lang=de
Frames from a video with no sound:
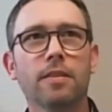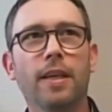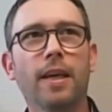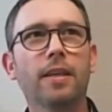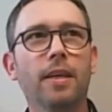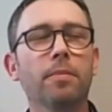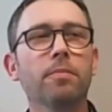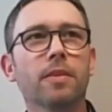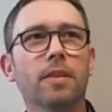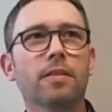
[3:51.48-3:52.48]

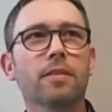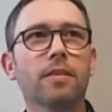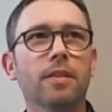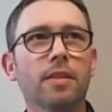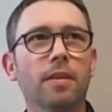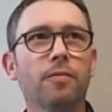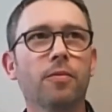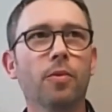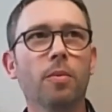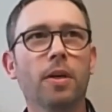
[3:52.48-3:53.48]
ergeben, dass in der
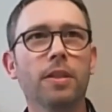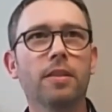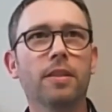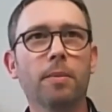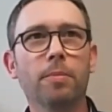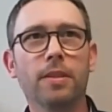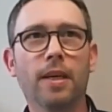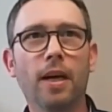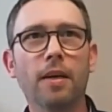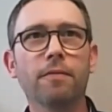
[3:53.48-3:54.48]
Firma der
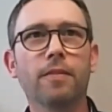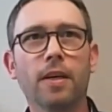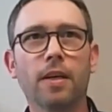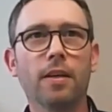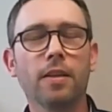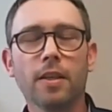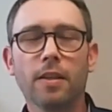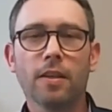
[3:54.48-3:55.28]
Bedarf war